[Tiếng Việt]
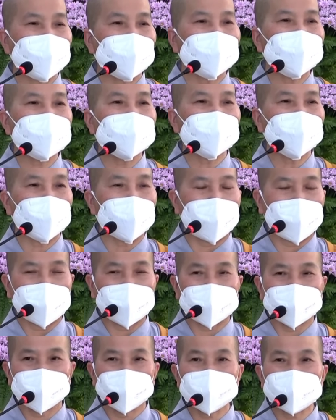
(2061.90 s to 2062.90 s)
dấp bên
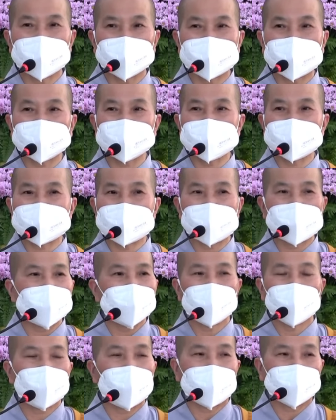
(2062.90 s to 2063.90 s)
ngoài. Chúng ta đánh
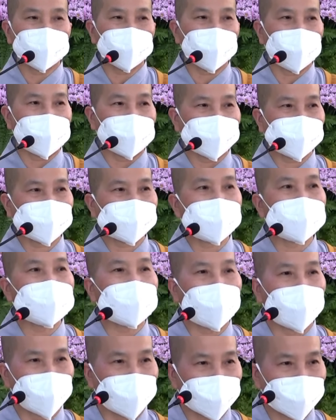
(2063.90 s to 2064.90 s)
giá hoàn toàn
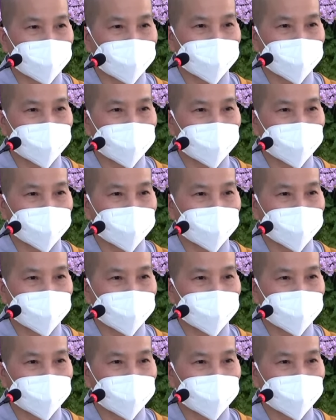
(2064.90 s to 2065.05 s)
sai lầm.